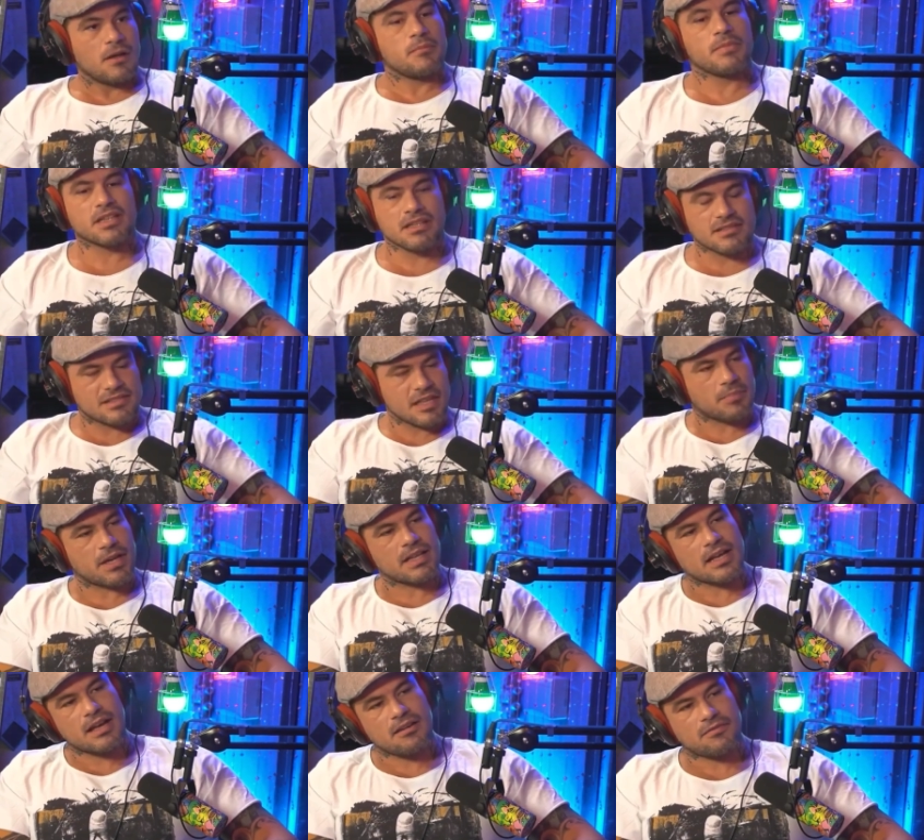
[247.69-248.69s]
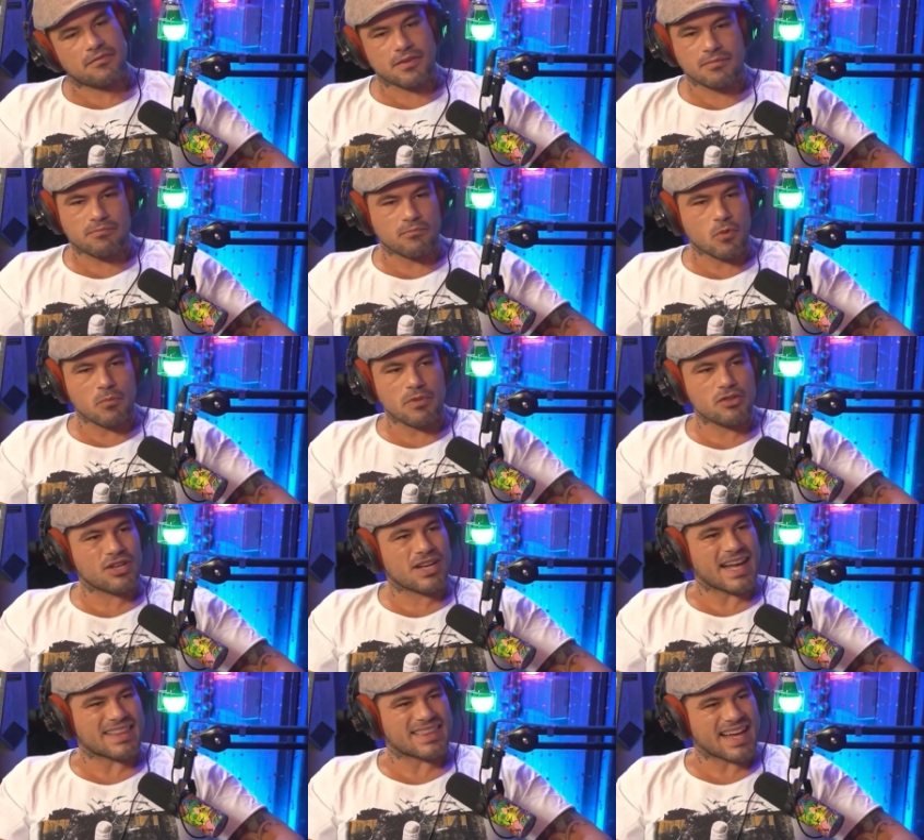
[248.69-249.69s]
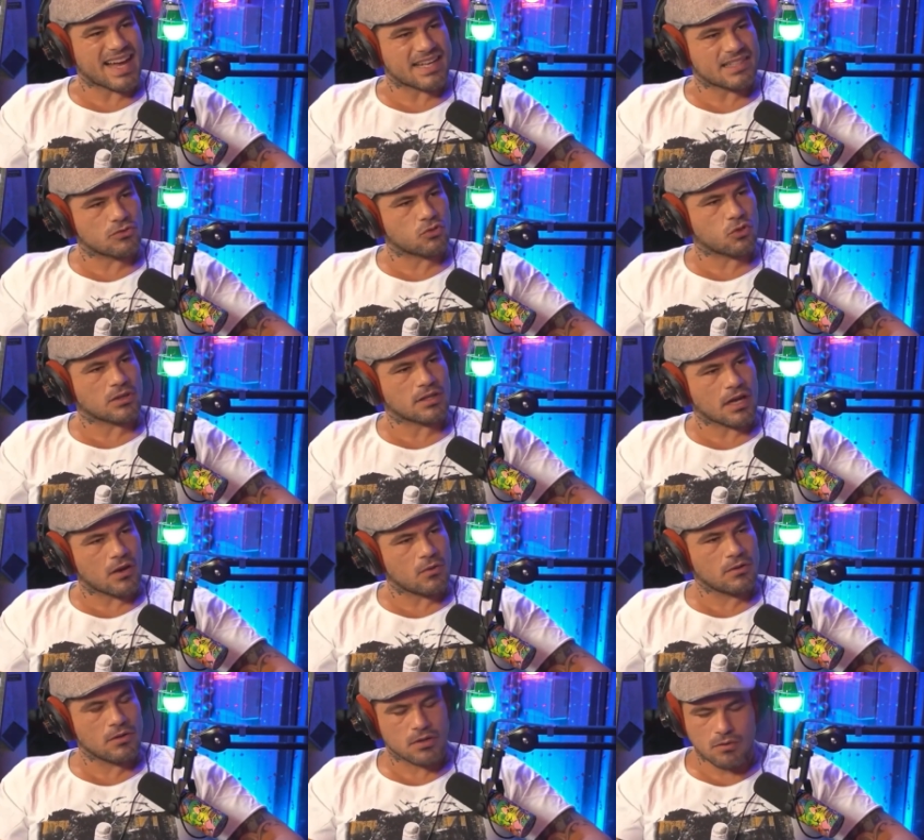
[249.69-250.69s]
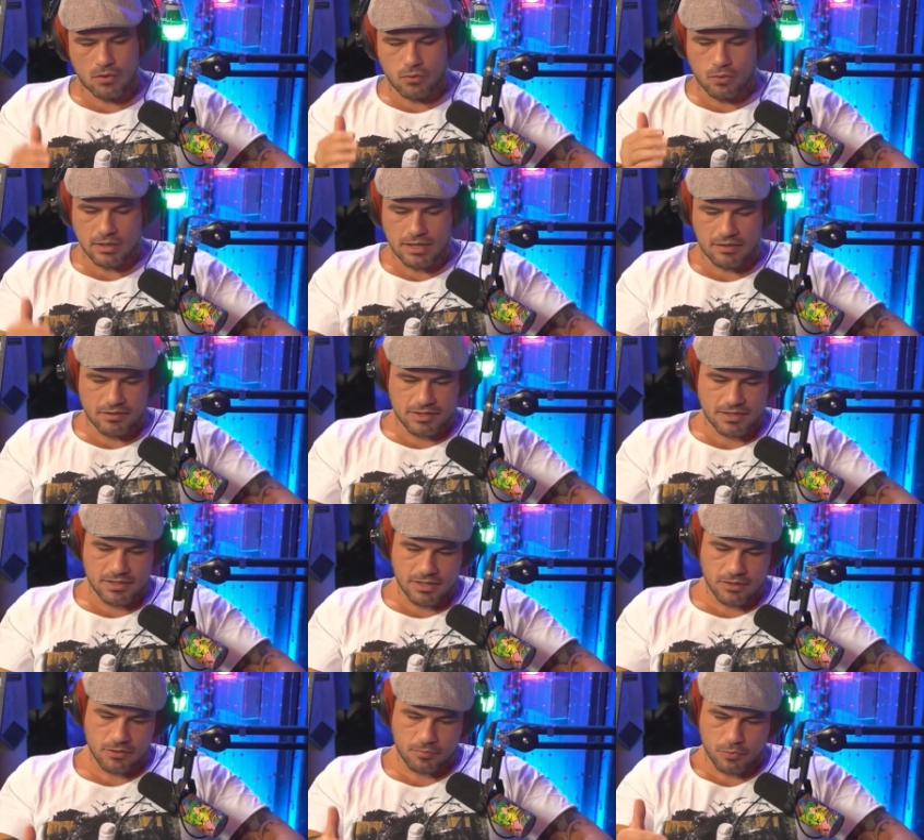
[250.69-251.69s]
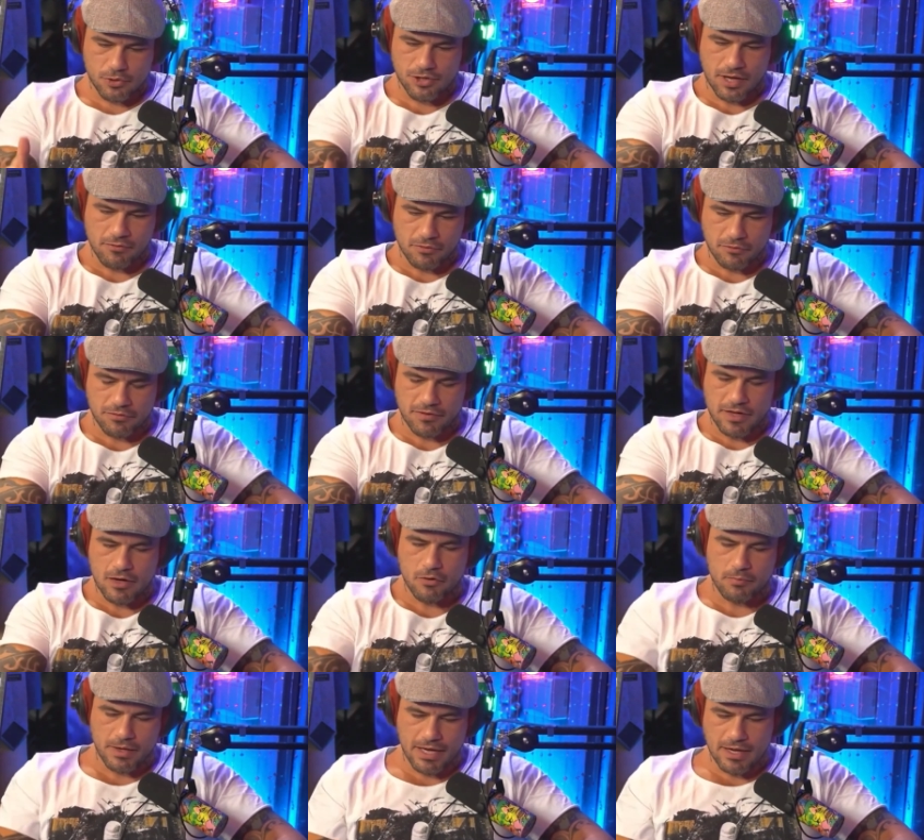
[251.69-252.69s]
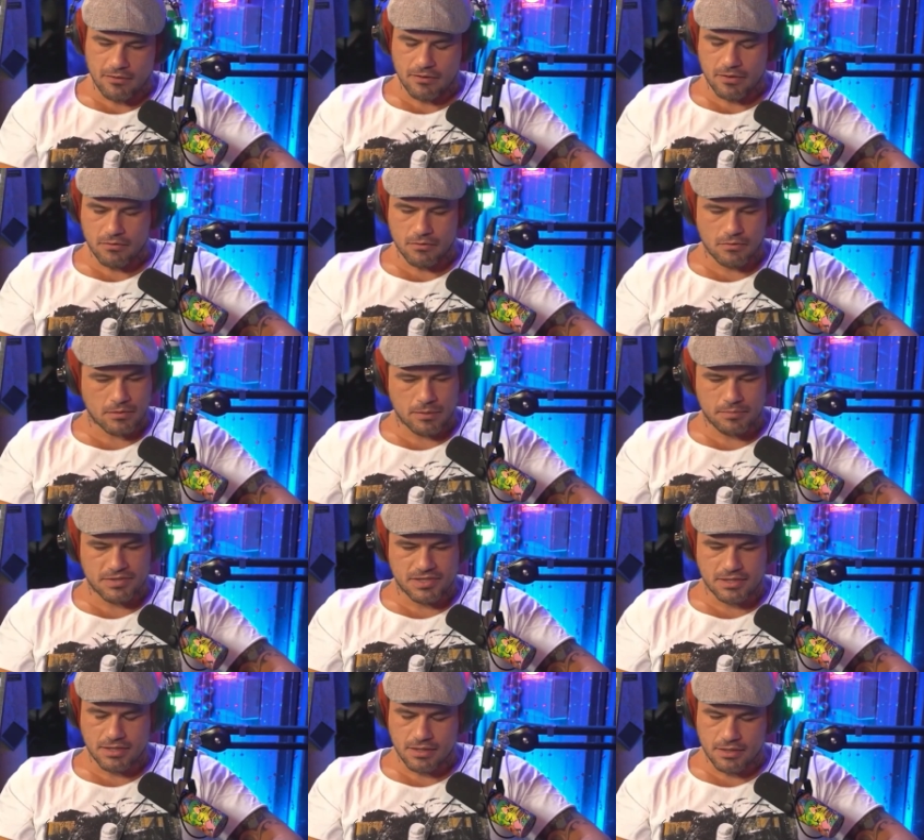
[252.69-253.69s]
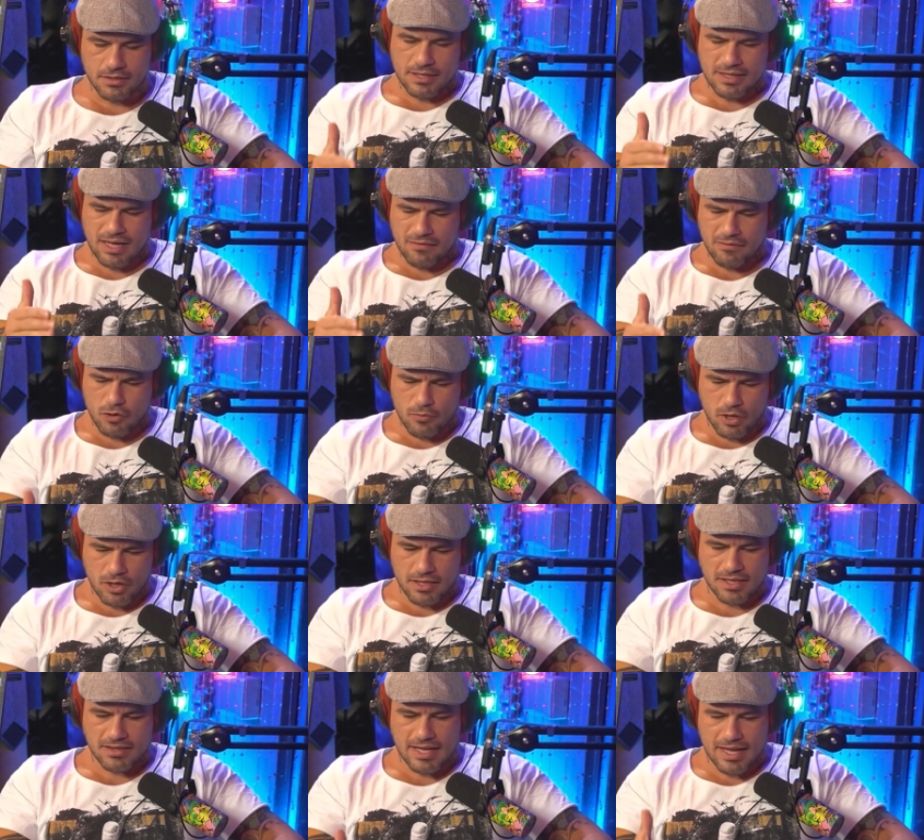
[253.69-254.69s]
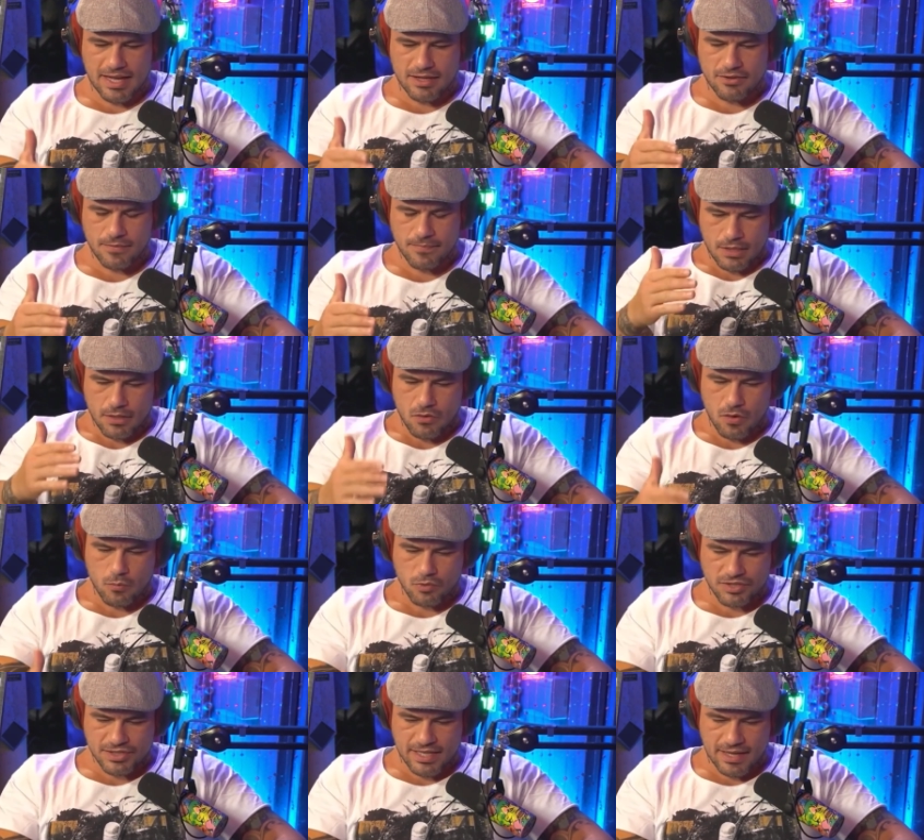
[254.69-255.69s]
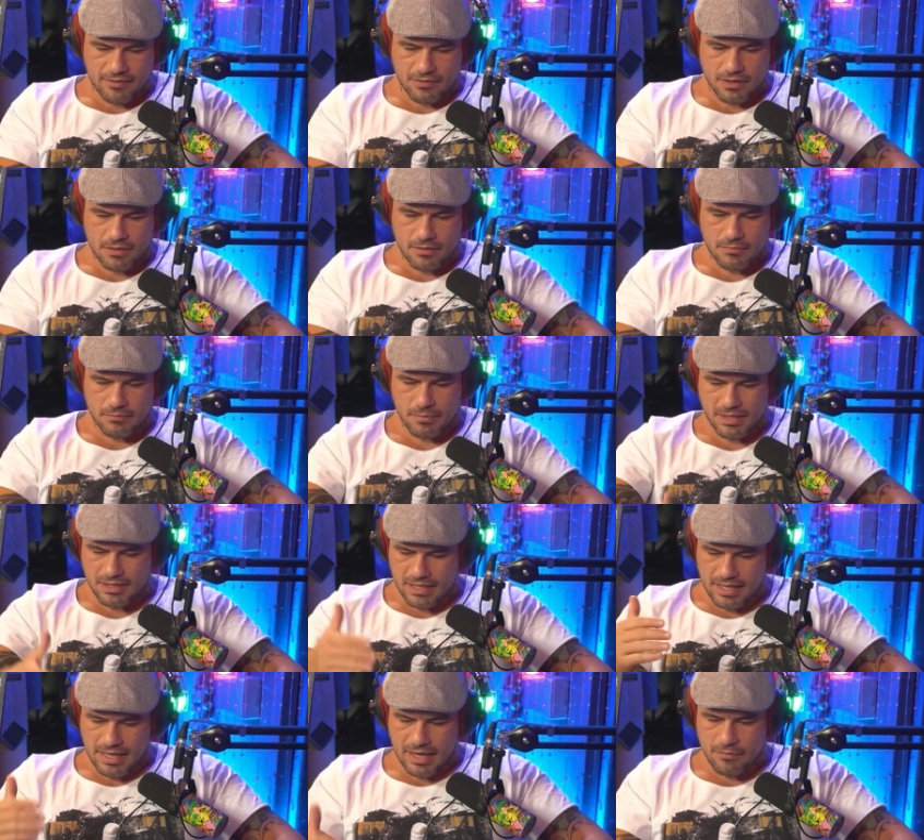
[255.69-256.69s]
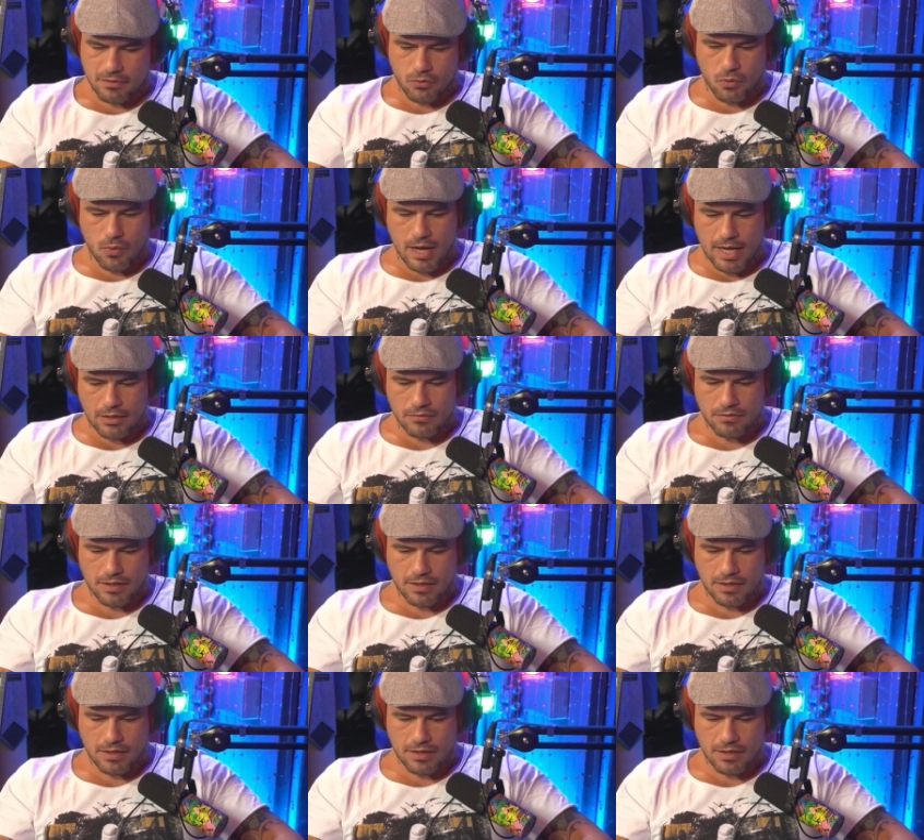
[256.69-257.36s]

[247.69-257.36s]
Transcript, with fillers: Me lancei para lá, um momento de catarse total. Eu acordava cedo, puxava um ferro, pegava uma piscina, dava uma hora da tarde. Eu almoçava, me trancava no quarto,